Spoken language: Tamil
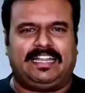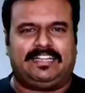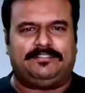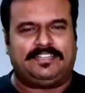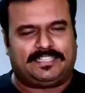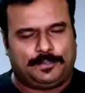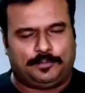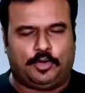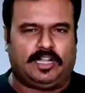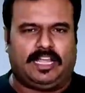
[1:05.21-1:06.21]
டீட்டெயில் இதுக்கு
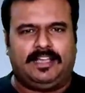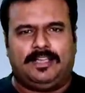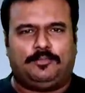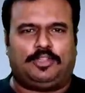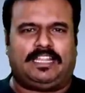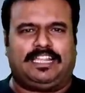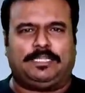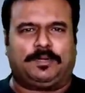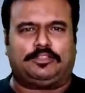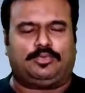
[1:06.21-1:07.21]
போகலாம் முதல்ல
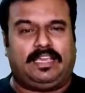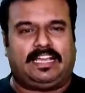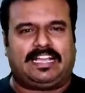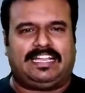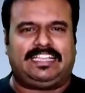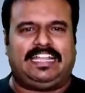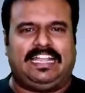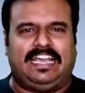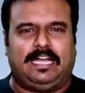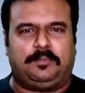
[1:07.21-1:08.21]
அந்த படத்துடைய கதை
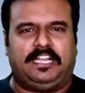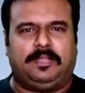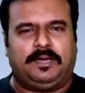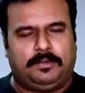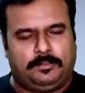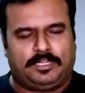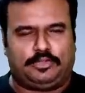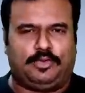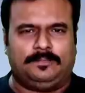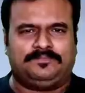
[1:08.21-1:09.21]
என்ன அப்படின்னு நம்ம
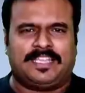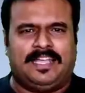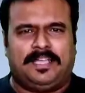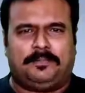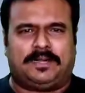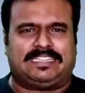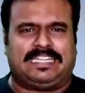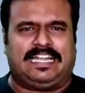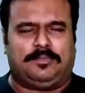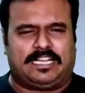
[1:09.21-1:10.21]
பார்த்துருவோம்
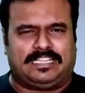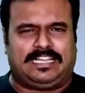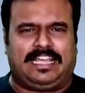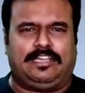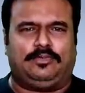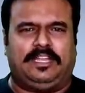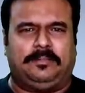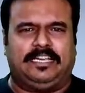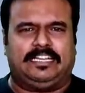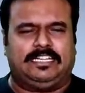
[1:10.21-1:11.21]
படத்தில் நம்ம
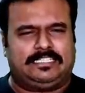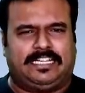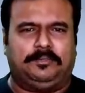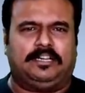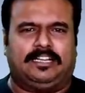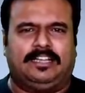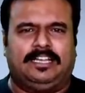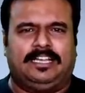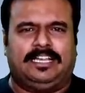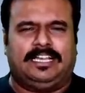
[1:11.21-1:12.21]
கதாநாயகனுடைய பேர் டைபர்
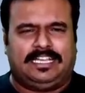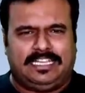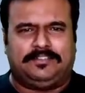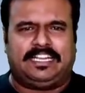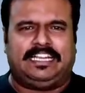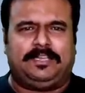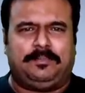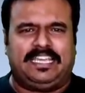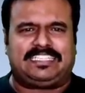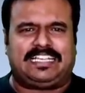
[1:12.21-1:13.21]
இவர்
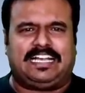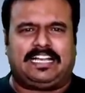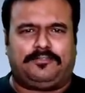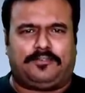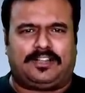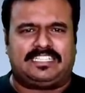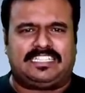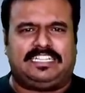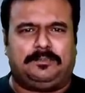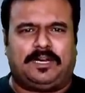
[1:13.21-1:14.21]
பேசிக்காக
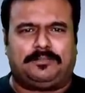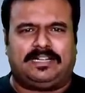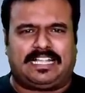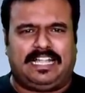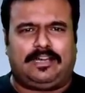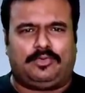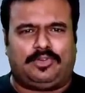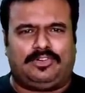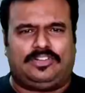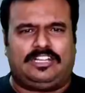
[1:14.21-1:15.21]
ஃபாரன்சிக் டிபார்ட்மெண்ட்டில்
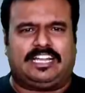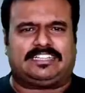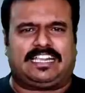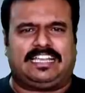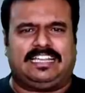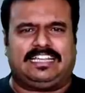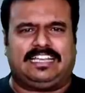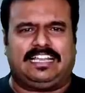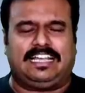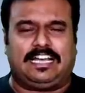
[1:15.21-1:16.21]
ஒரு டாக்டராக
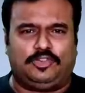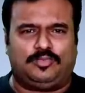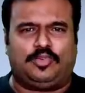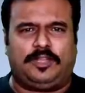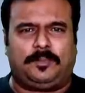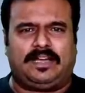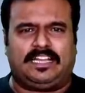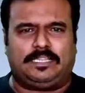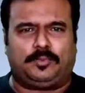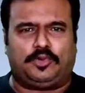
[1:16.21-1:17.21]
இருக்கிறாரு அதுவும்
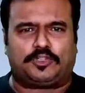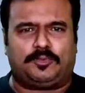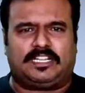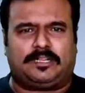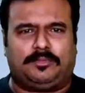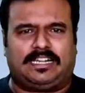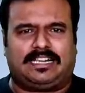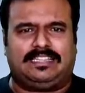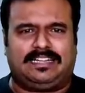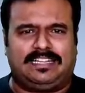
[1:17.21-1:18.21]
குறிப்பாக இந்த போஸ்ட்மார்ட்டம்
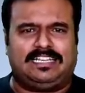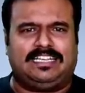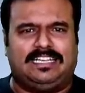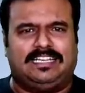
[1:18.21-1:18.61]
பண்ணுறதுக்குன்னு